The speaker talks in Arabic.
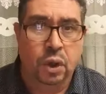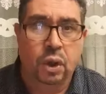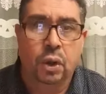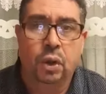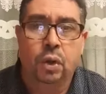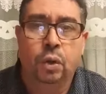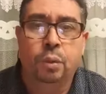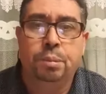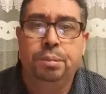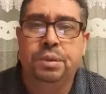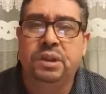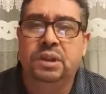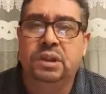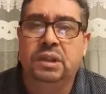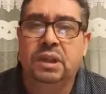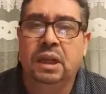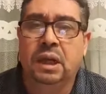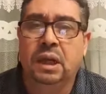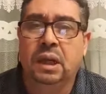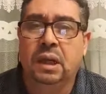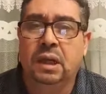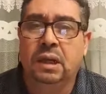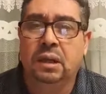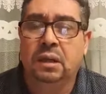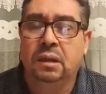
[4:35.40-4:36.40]

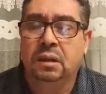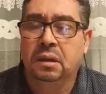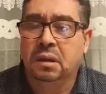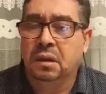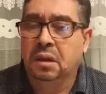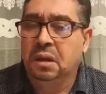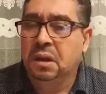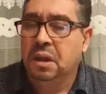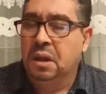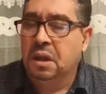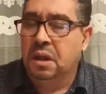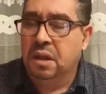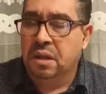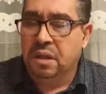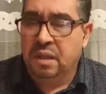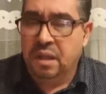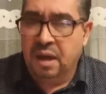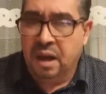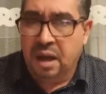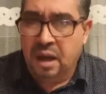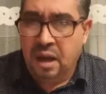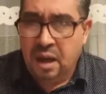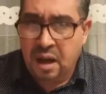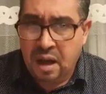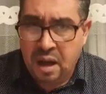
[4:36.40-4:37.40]
وبالتالي
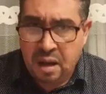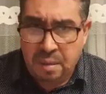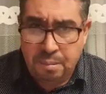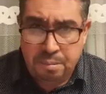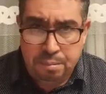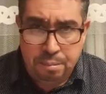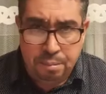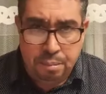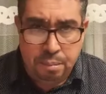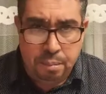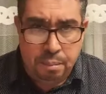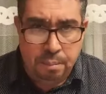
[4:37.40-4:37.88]
ذهاب